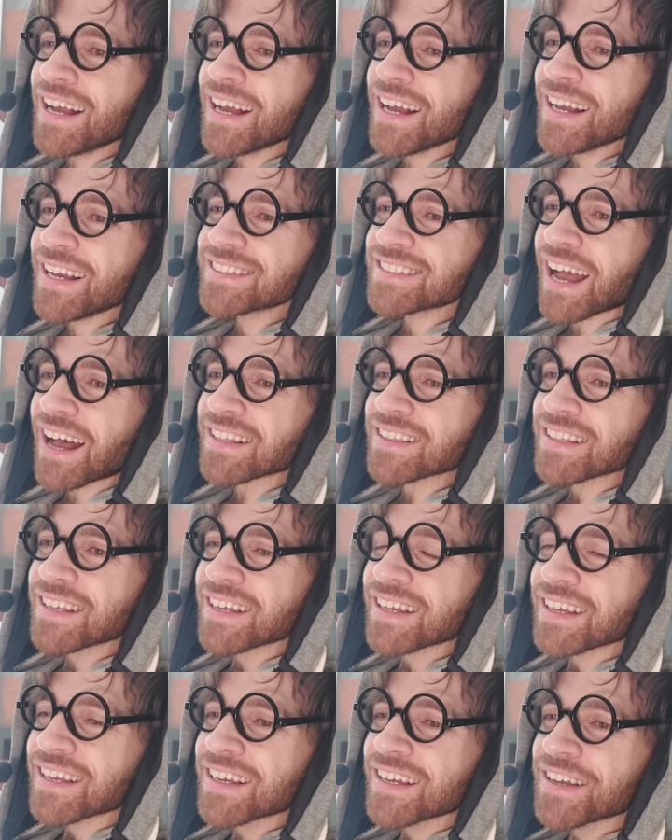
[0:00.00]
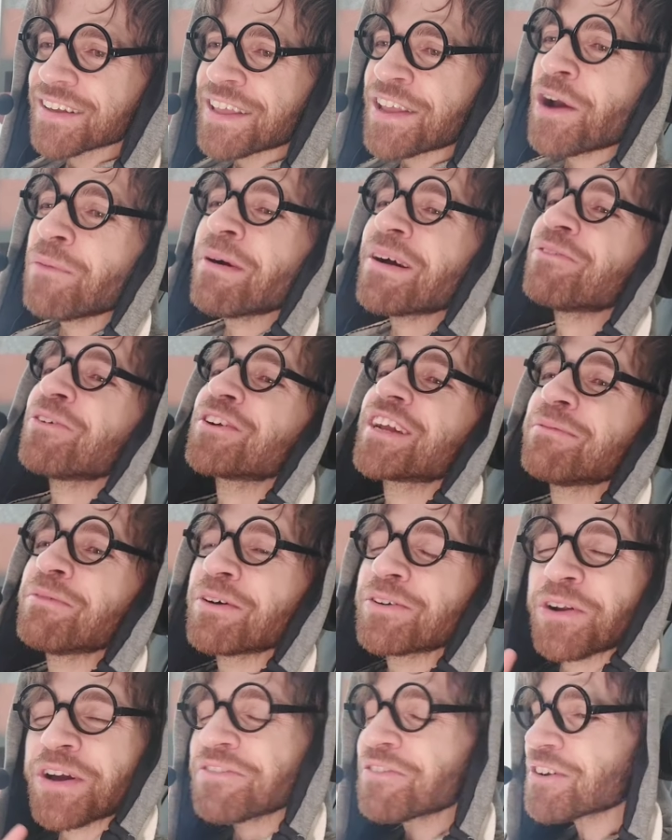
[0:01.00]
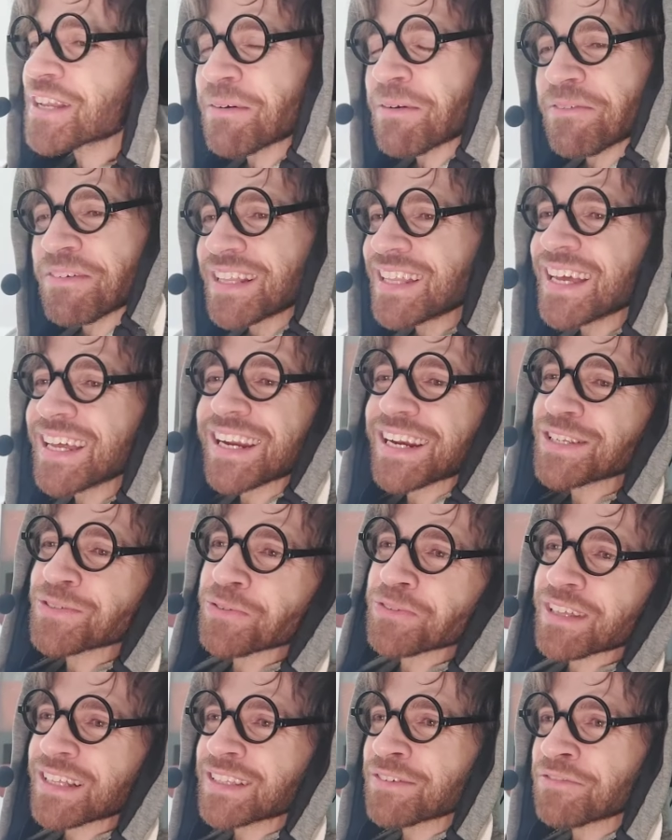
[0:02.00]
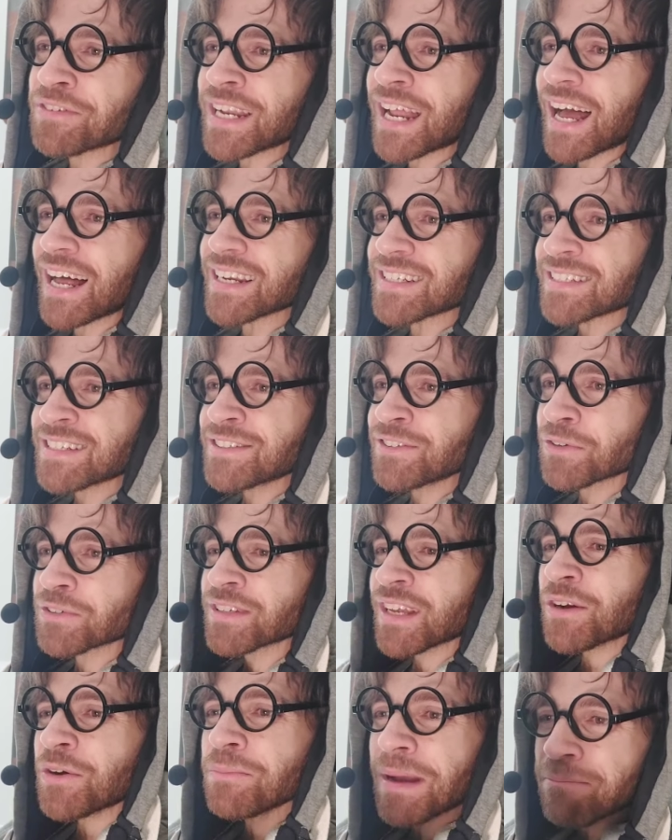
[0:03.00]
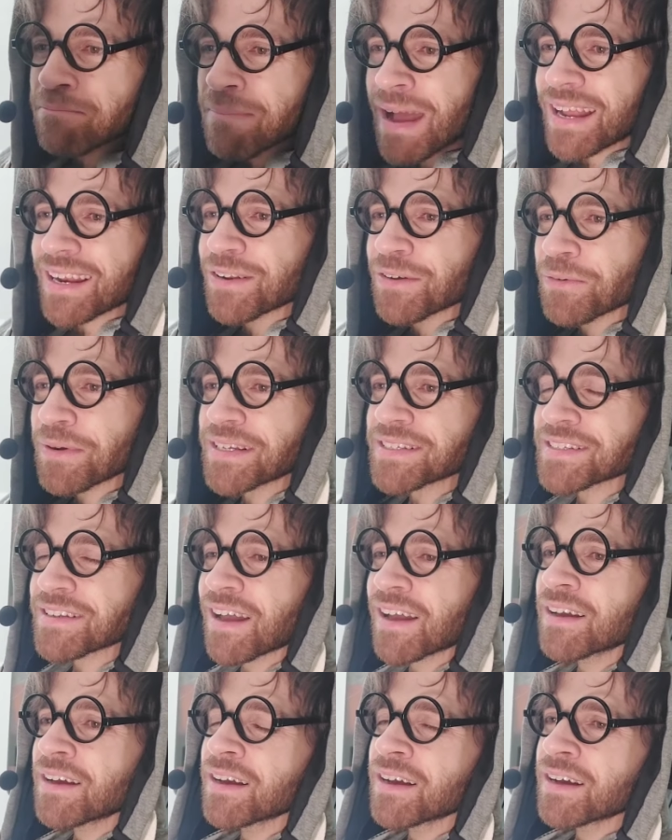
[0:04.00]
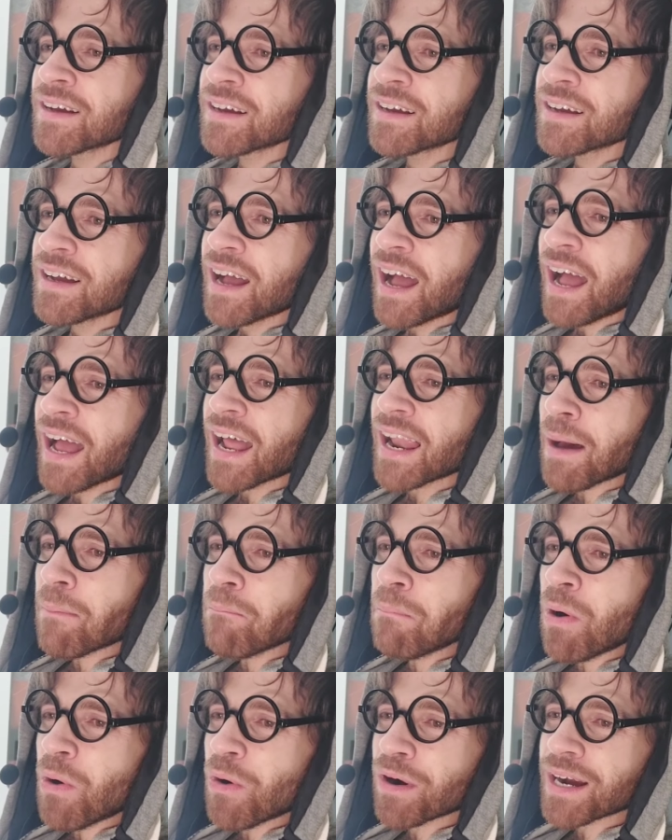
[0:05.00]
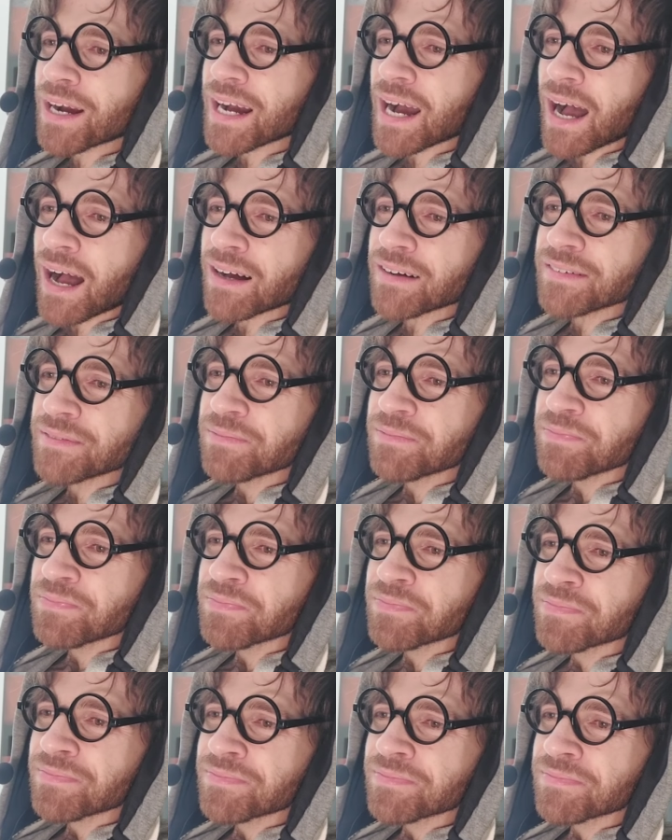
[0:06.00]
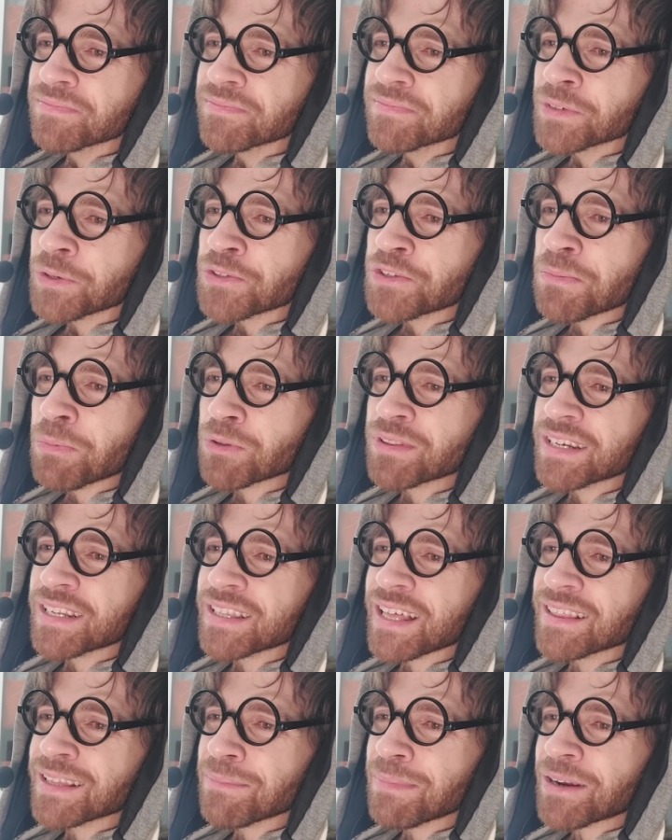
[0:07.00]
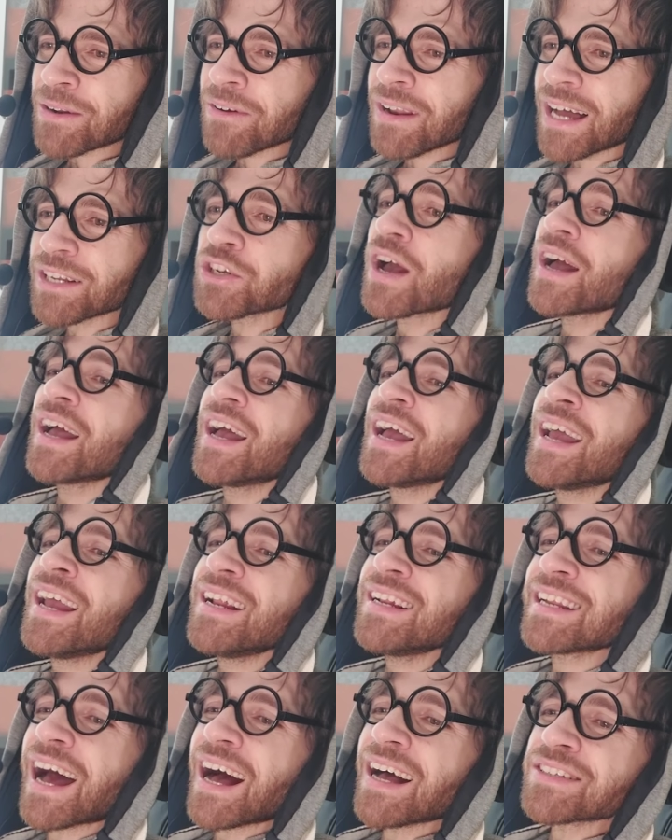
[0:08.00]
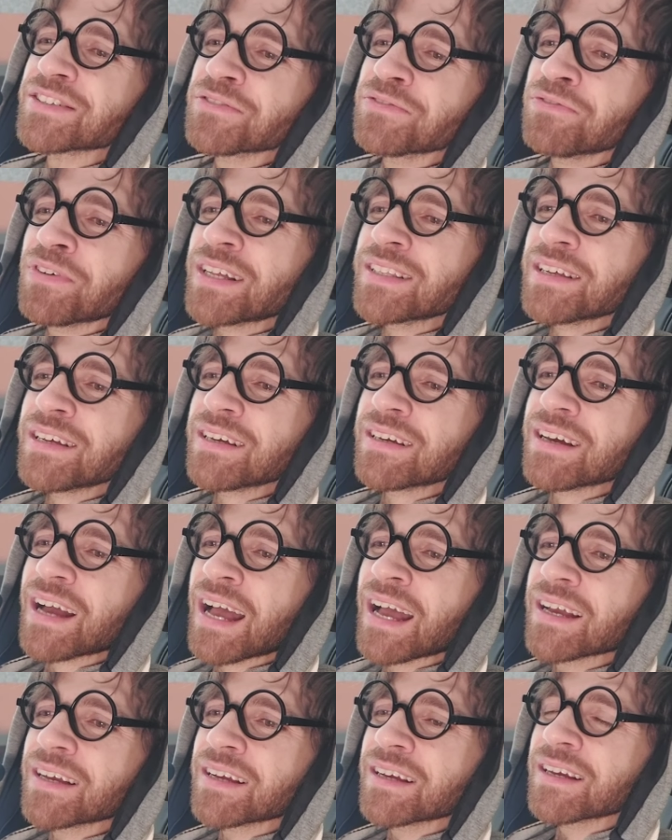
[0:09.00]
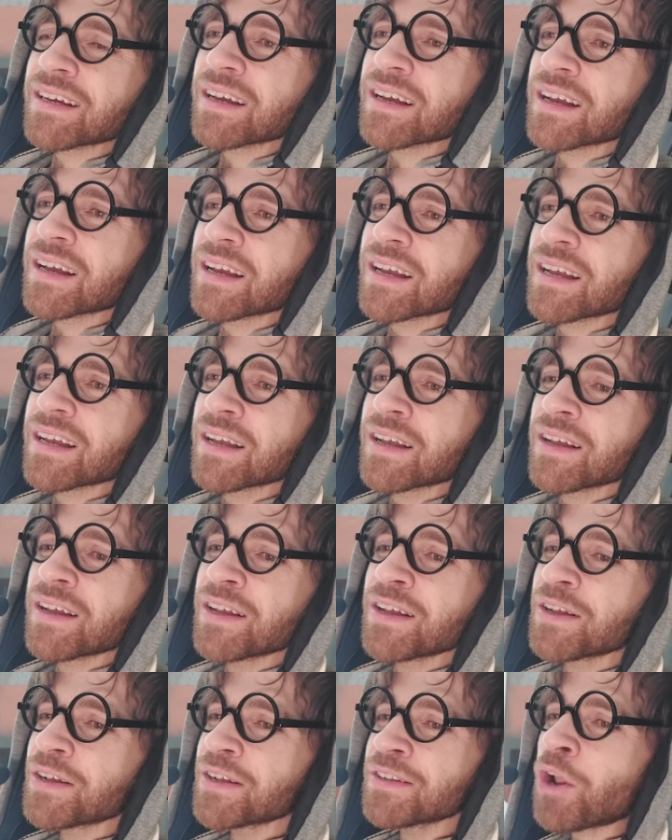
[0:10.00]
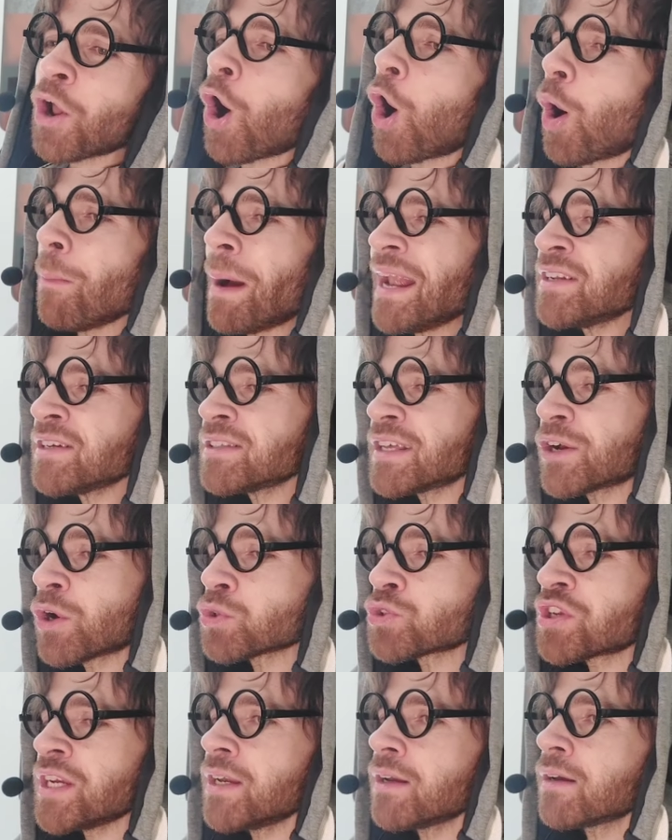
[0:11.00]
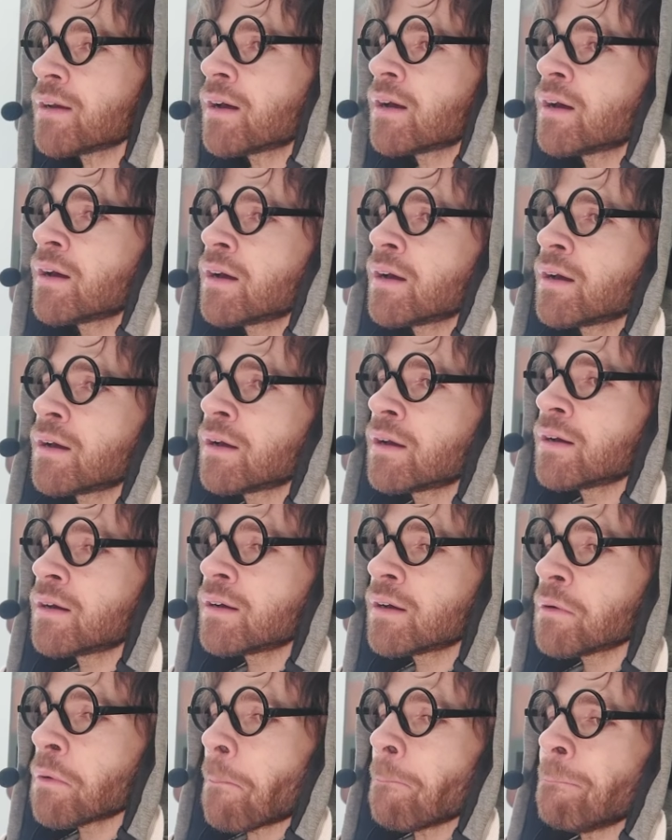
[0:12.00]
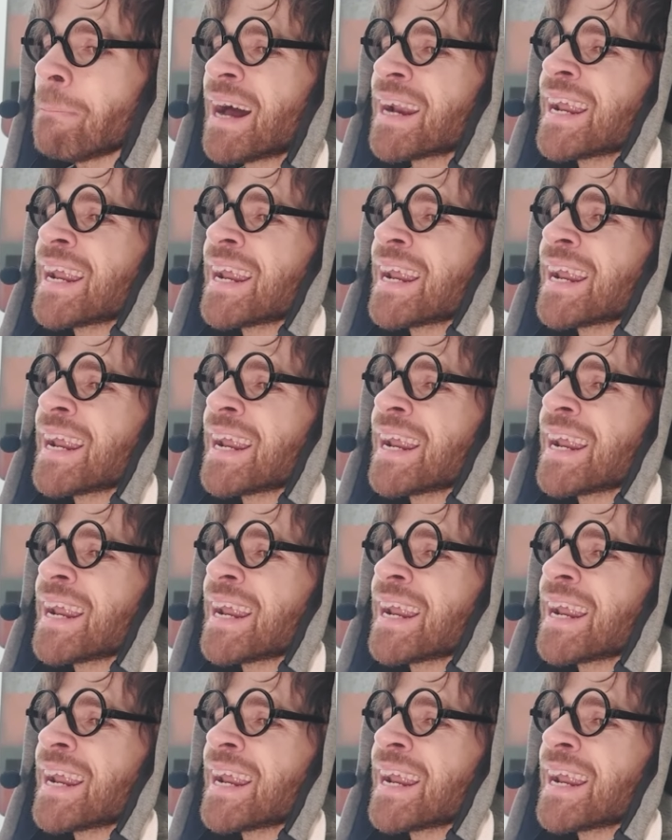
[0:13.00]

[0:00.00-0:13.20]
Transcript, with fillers: eh, eh, esatto. Io poi vogliamo... Noi vogliamo vedere il risultato finale, signore. Sai com'è bello questo? Bocca. Eh, la bocca. E qua il naso. Così può dire tante parole. E il naso. Fate... Sì, eh. No, meglio di così. Un pazzetto, non può Ma